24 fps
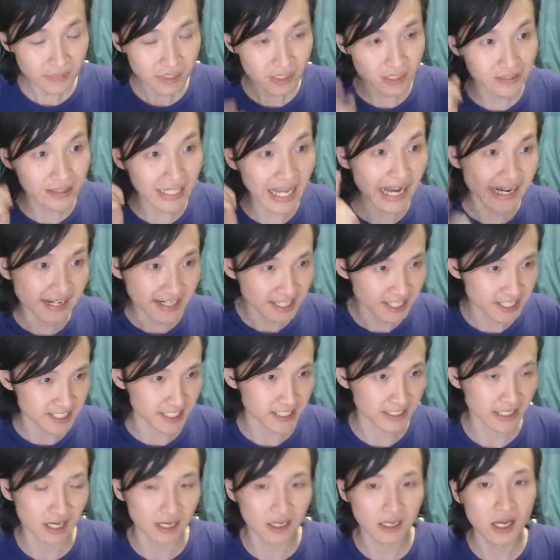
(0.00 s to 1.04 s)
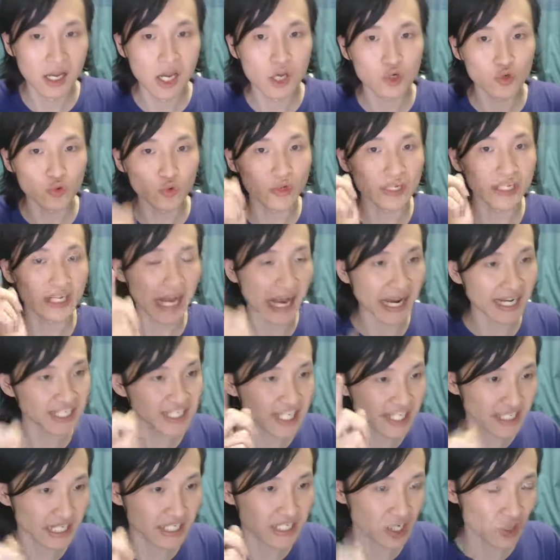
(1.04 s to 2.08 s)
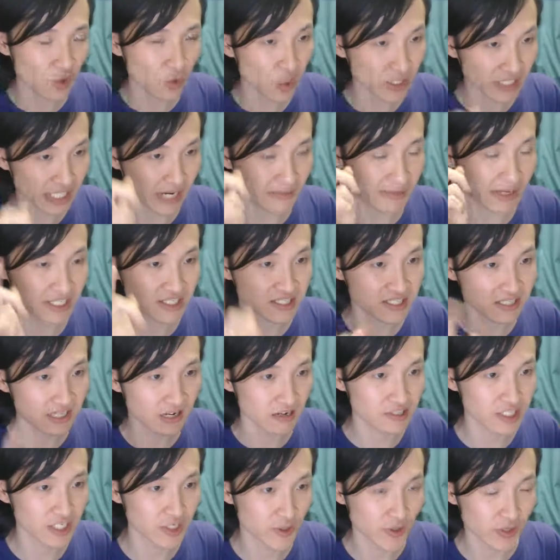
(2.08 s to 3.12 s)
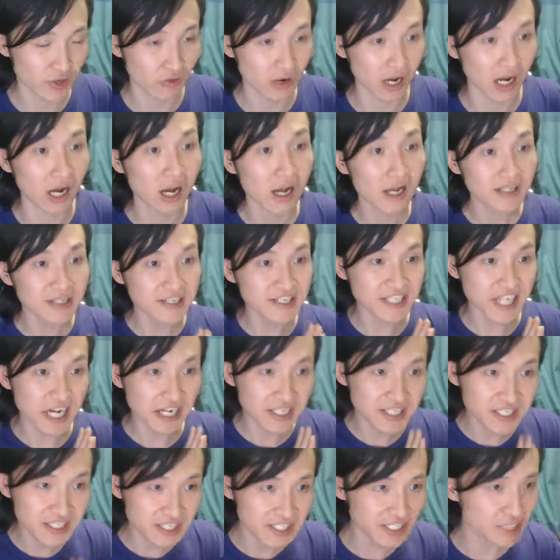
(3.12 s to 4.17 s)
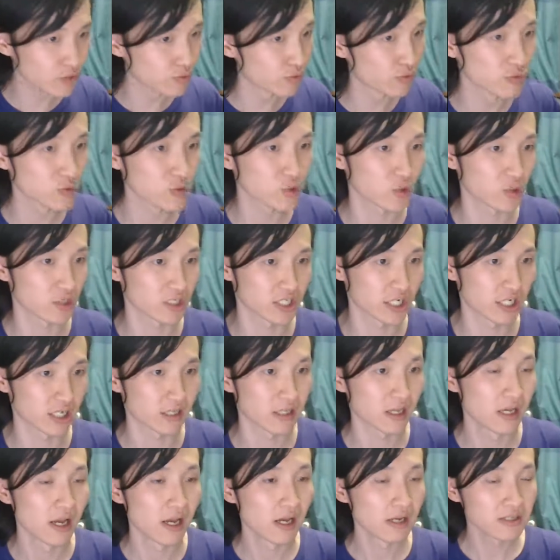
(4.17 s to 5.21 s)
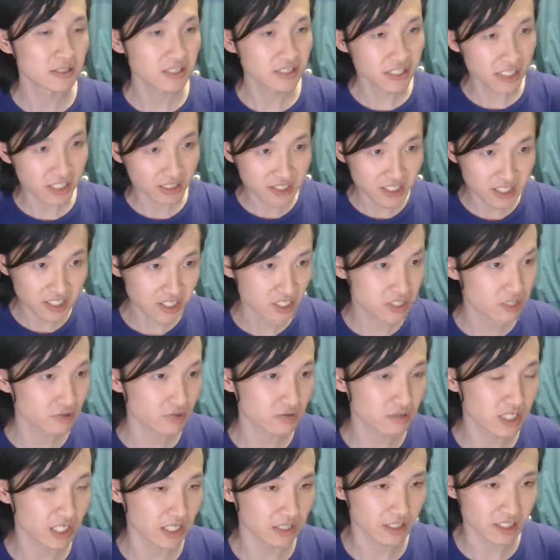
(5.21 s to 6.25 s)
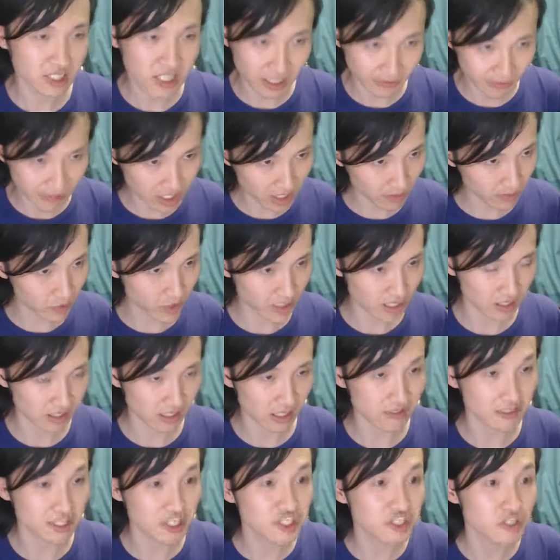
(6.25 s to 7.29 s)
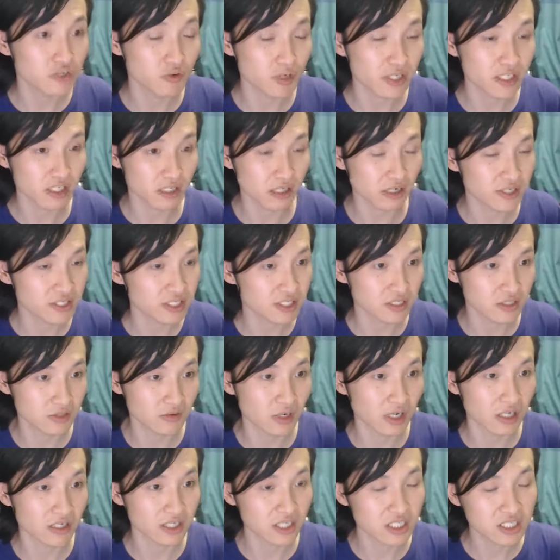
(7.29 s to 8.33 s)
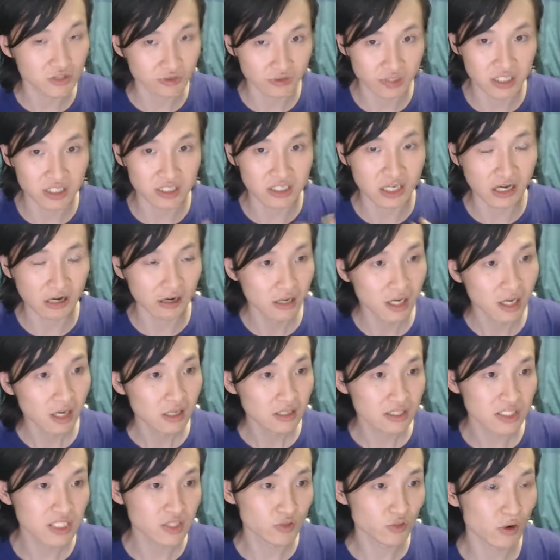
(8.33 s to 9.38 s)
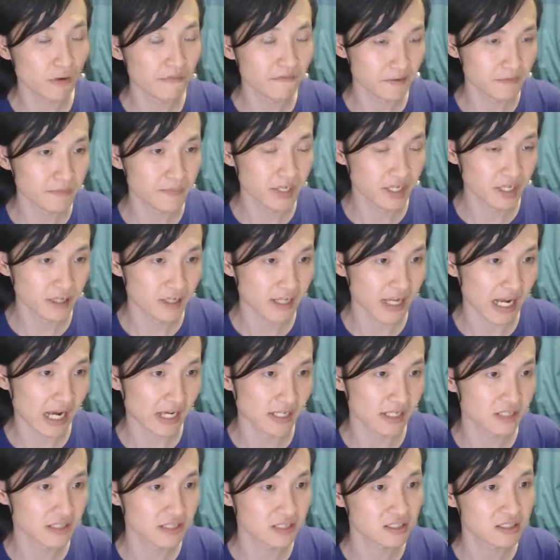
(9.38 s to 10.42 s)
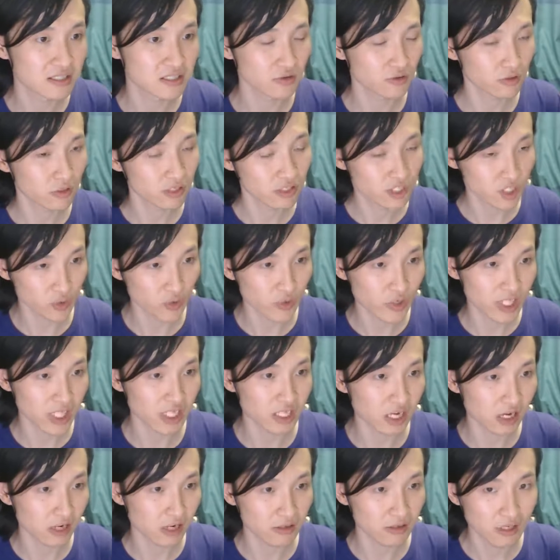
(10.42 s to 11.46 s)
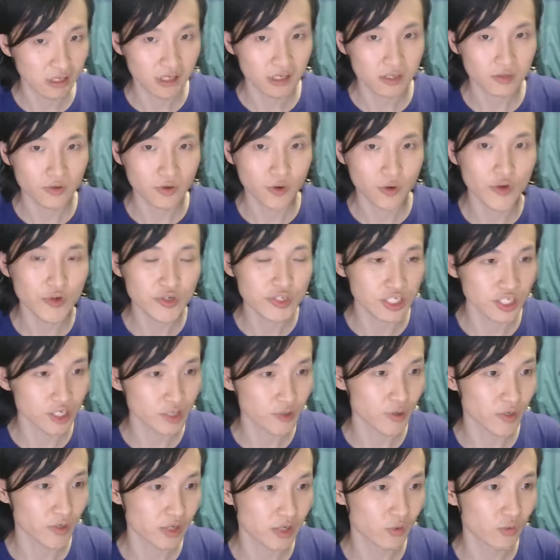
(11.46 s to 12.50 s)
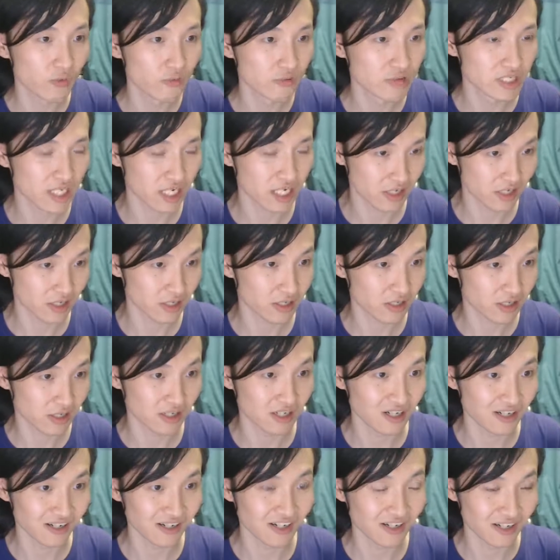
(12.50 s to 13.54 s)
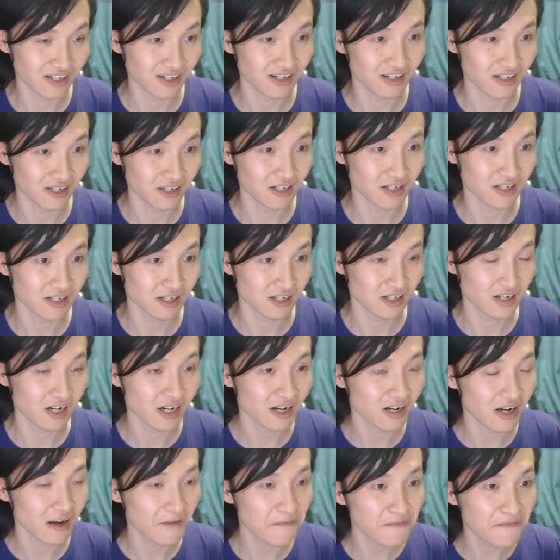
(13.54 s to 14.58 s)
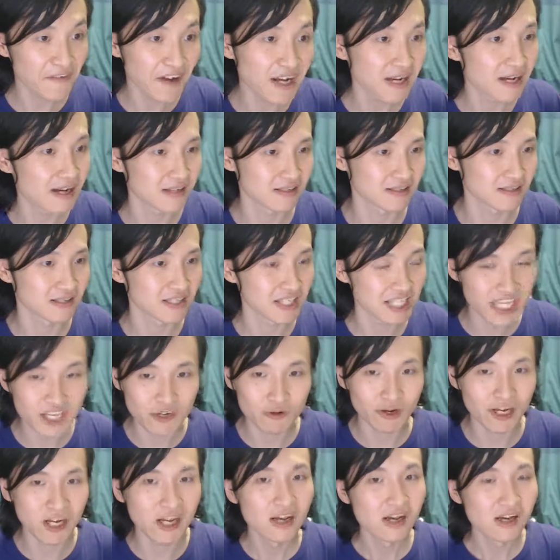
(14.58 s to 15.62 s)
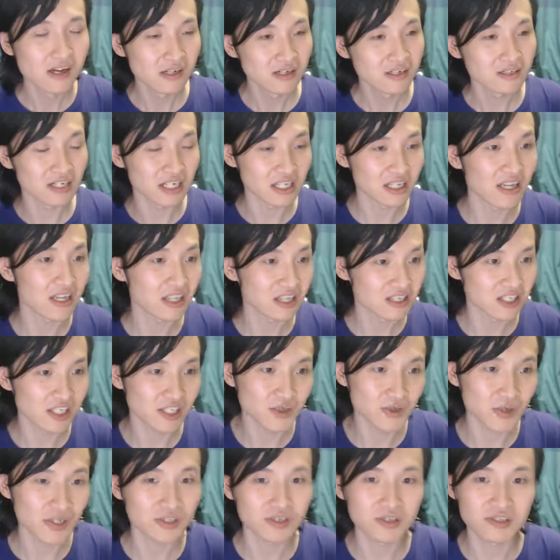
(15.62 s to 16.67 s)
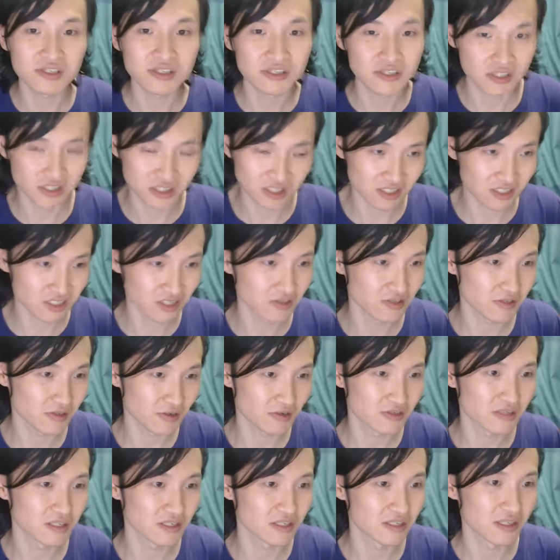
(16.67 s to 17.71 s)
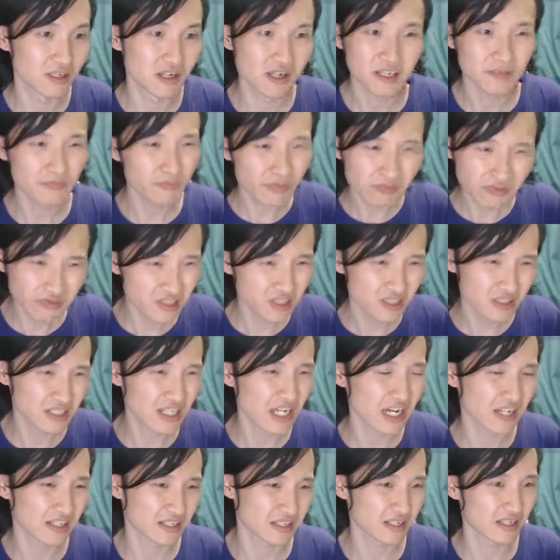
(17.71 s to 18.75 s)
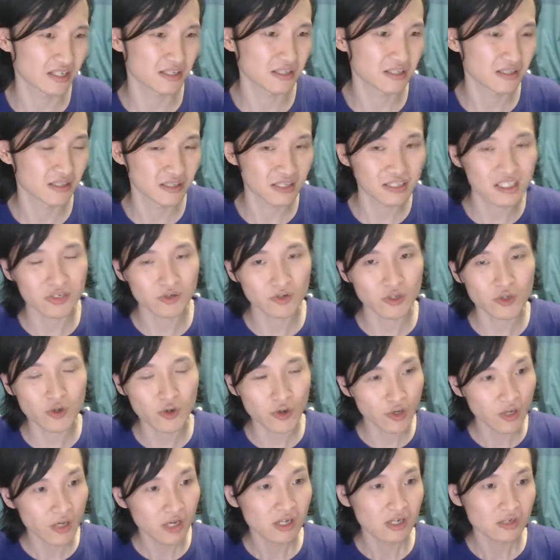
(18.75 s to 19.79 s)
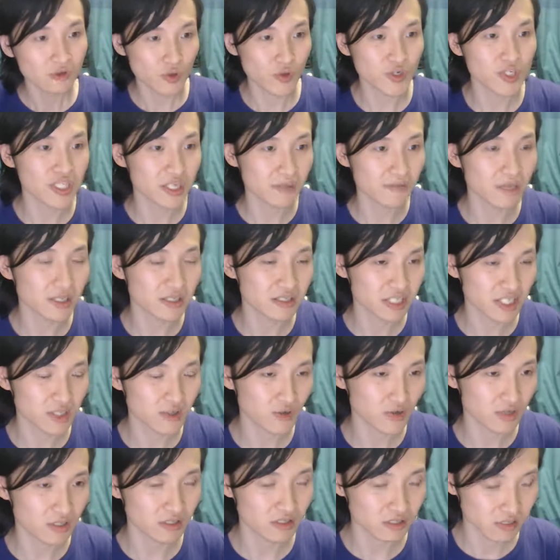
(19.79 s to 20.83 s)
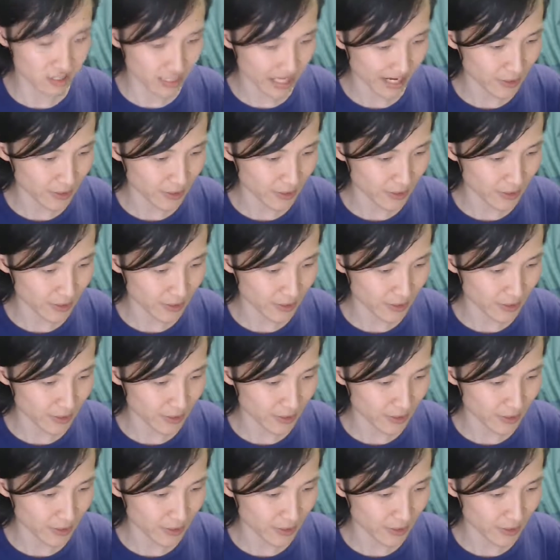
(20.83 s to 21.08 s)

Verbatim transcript: 太恶心了。如果你还陷在这个框架里面思考哲学的话，你将一无所成。你这样一事无成，你什么都不会得到，你只会得到失望，你只会得到自我封闭和压抑，你只只会得到对于哲学的误解和和和和和和和愤恨。你以为人类的哲学就是只是这种东西？不是这样的，你只会对对生命继续采